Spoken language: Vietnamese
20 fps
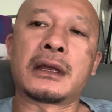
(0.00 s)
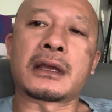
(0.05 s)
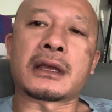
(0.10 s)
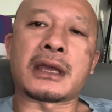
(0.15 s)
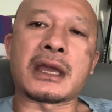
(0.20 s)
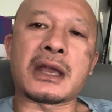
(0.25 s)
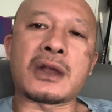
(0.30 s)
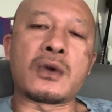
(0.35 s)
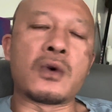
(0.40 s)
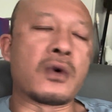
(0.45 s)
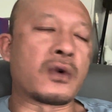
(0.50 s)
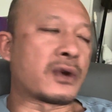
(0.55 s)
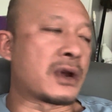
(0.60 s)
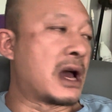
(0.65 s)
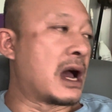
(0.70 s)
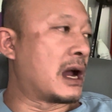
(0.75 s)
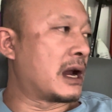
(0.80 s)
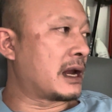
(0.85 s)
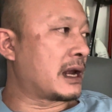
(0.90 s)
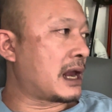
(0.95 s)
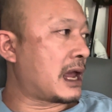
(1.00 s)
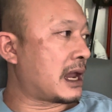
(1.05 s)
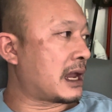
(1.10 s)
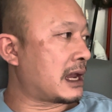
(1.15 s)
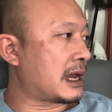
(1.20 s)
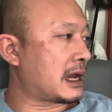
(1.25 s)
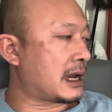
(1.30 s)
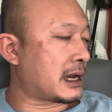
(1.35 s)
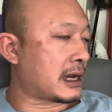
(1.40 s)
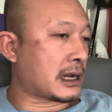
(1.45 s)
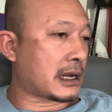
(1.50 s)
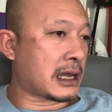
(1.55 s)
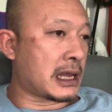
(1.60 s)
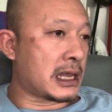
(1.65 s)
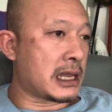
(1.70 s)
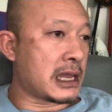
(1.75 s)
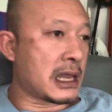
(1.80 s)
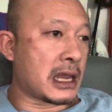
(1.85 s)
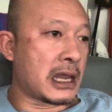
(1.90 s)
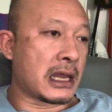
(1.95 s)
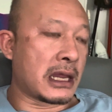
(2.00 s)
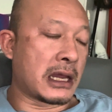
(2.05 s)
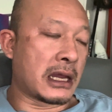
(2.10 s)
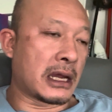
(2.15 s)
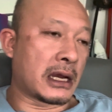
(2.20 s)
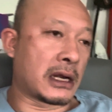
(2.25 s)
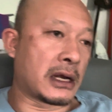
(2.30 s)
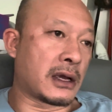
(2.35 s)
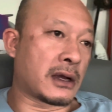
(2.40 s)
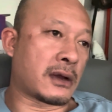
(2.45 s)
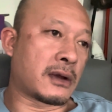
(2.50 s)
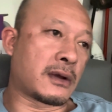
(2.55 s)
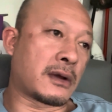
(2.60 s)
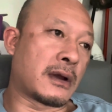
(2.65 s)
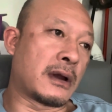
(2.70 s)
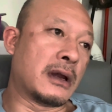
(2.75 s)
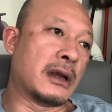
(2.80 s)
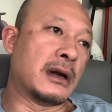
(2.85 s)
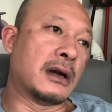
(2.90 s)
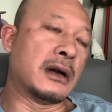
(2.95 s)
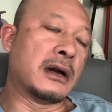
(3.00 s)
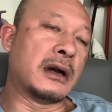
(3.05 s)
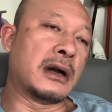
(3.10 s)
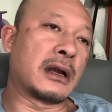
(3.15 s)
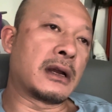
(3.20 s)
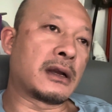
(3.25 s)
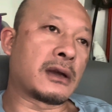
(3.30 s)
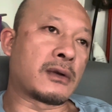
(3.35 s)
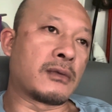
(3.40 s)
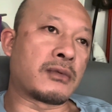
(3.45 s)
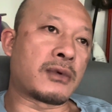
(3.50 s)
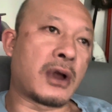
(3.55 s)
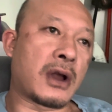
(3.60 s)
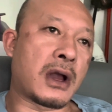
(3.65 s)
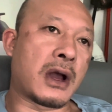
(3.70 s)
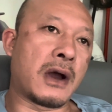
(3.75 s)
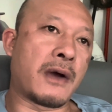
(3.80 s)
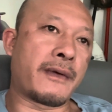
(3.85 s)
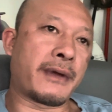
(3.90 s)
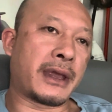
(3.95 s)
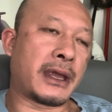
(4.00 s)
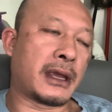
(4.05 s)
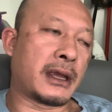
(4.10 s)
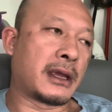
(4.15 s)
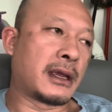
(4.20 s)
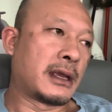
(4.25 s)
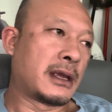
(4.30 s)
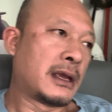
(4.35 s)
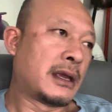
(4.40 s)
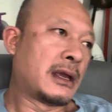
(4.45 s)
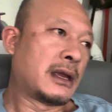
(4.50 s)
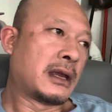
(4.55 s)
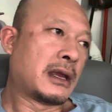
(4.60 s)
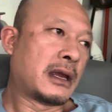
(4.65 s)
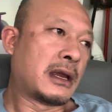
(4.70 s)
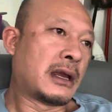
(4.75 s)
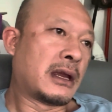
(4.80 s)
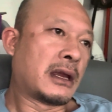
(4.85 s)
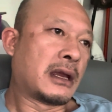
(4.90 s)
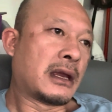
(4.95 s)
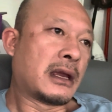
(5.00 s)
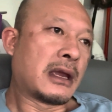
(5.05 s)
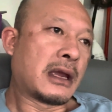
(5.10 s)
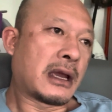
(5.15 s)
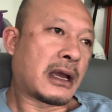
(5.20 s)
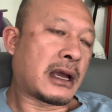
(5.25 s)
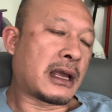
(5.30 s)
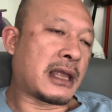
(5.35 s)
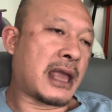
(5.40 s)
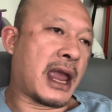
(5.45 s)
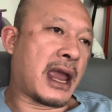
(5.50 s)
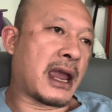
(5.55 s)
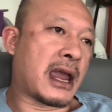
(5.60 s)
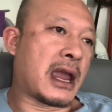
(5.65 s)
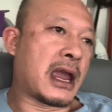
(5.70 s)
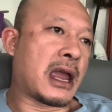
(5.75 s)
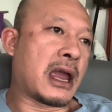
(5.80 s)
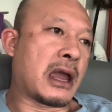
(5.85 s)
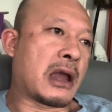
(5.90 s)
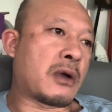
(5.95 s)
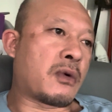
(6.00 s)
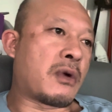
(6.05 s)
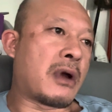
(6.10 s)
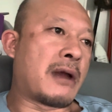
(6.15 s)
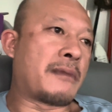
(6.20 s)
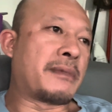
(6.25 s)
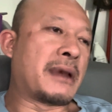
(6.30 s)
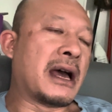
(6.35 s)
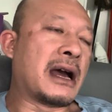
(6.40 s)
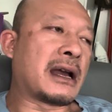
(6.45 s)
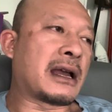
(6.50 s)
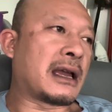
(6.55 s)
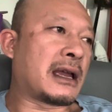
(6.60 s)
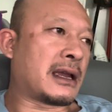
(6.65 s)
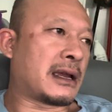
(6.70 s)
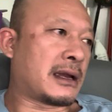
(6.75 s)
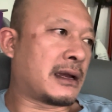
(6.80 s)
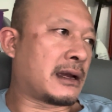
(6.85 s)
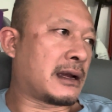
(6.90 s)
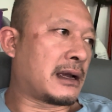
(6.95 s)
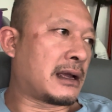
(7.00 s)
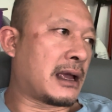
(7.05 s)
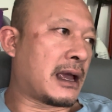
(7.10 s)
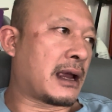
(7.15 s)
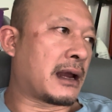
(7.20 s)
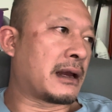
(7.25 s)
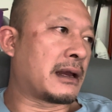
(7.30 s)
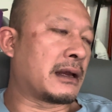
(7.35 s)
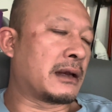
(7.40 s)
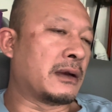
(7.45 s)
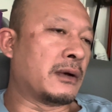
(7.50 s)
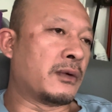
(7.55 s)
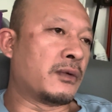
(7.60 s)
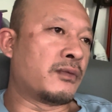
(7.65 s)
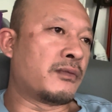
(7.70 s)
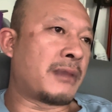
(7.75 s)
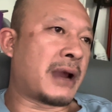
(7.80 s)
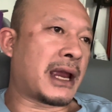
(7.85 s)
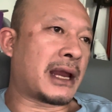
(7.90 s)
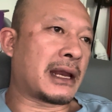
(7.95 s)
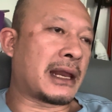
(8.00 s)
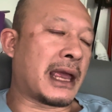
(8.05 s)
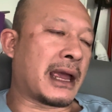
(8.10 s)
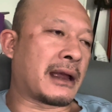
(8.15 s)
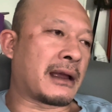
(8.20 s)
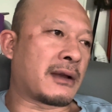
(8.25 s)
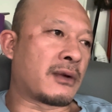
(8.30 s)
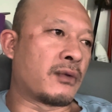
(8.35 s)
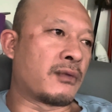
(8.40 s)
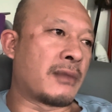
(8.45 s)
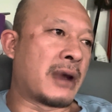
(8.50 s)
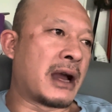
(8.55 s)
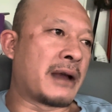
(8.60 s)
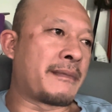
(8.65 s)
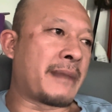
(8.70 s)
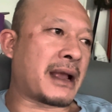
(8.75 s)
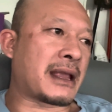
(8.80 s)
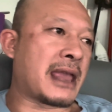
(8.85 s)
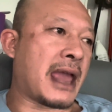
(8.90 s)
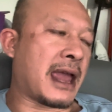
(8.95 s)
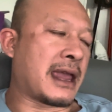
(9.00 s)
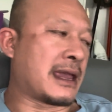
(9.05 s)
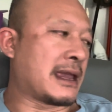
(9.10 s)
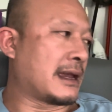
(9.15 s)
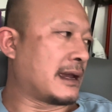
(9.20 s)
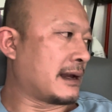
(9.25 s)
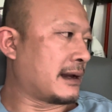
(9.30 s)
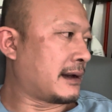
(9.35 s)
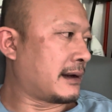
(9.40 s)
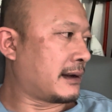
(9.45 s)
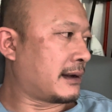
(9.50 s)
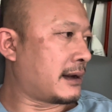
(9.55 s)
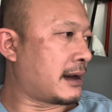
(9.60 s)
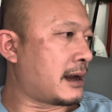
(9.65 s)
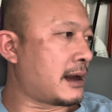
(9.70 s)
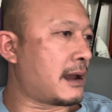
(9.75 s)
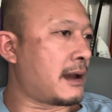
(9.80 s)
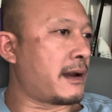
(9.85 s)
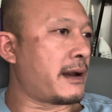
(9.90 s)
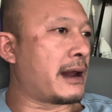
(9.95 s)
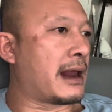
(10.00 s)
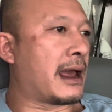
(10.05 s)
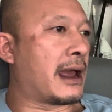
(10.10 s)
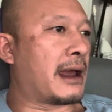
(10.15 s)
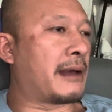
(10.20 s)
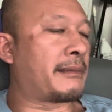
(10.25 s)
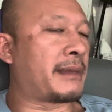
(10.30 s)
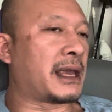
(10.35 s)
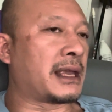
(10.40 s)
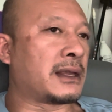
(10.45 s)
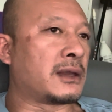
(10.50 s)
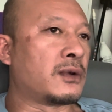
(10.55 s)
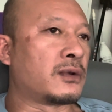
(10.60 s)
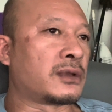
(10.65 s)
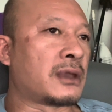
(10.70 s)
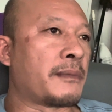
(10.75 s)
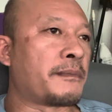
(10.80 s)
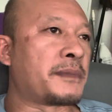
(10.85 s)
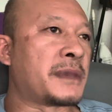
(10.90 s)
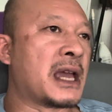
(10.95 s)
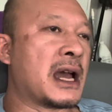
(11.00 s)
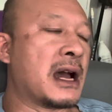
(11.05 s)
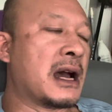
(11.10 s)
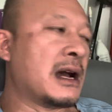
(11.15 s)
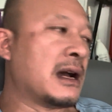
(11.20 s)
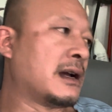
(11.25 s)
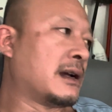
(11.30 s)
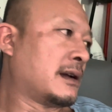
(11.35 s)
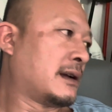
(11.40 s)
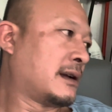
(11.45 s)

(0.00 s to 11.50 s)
cái cuộc đời này á cái gì á, nó có lửa nó cũng có khói cái thằng à, khoa blog á cái thằng này đủ má thằng cũng hơi mắc dậy á nó nói là mấy thằng youtube dơ